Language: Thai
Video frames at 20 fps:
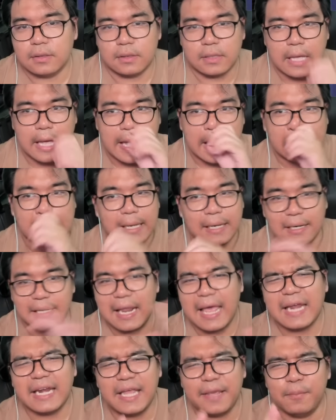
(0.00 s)
อ่ะแล
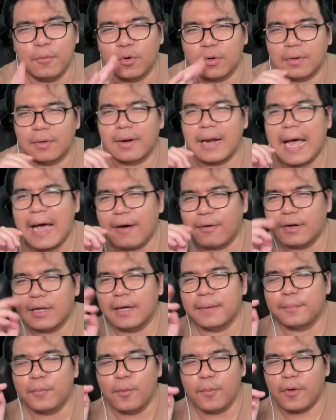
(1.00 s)
กได้หมดราวนะค
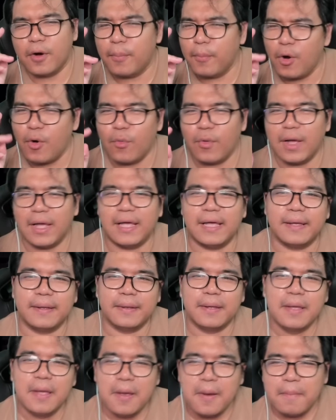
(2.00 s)
รับผมก็มองว่า
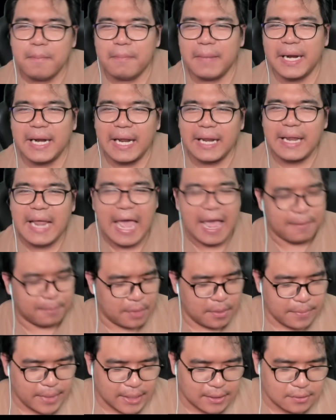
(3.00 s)
มันได้แถม
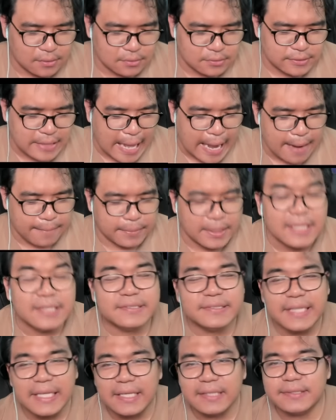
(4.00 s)
ประมาณ สามถึง
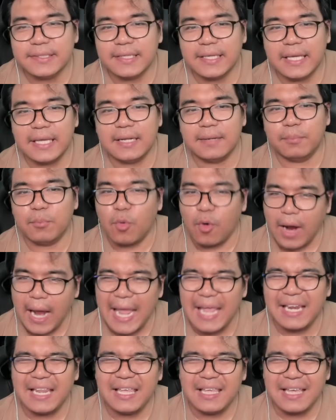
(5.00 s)
สี่ สกินบวกไอ
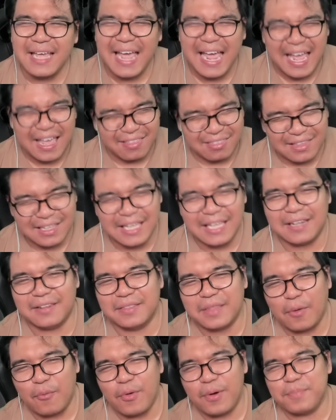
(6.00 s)
ริห้าสกิน
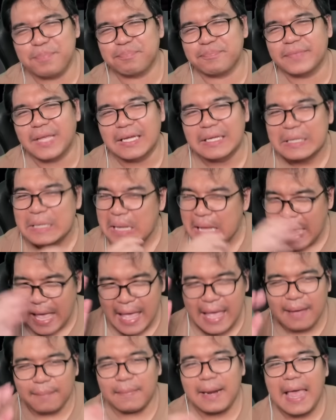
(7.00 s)
แต่ว่า
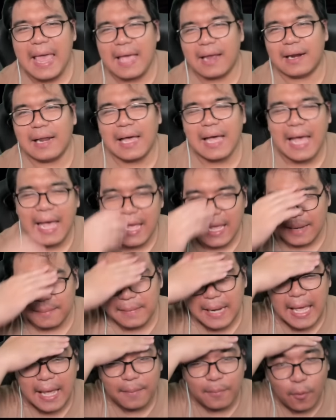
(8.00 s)
แอบแรงราคาแอบ
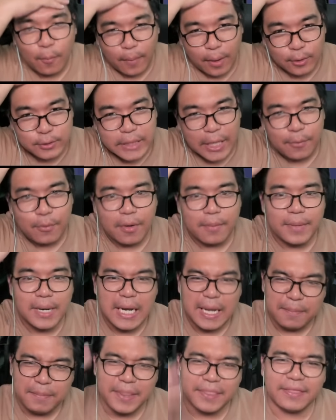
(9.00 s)
แรงผมเข้าใจว่ามัน
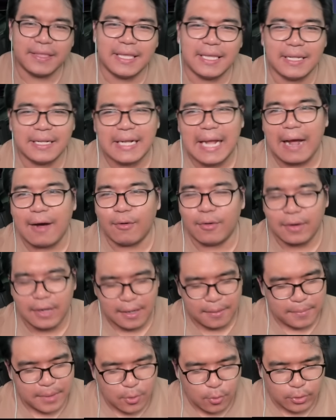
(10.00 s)
เริ่มเป็นสกินเก่าแล้ว
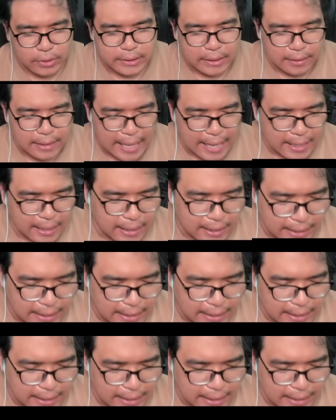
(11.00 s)
นะไม่ควรจะแรงข